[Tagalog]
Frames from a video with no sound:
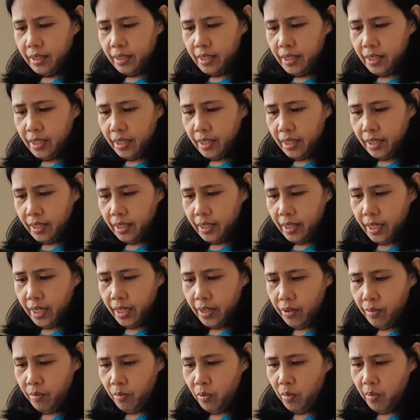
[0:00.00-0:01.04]
Yan lang
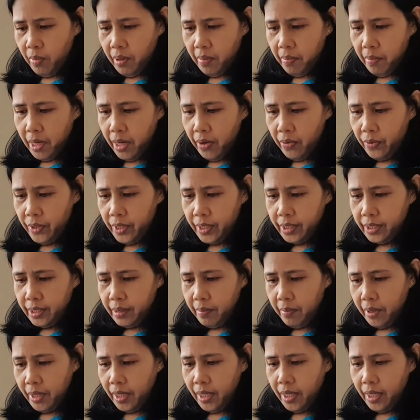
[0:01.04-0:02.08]
tayo bumabawi sa
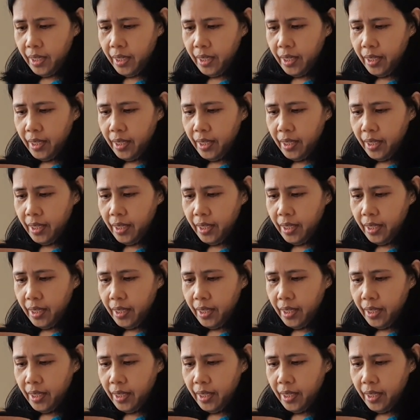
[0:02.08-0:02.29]
mga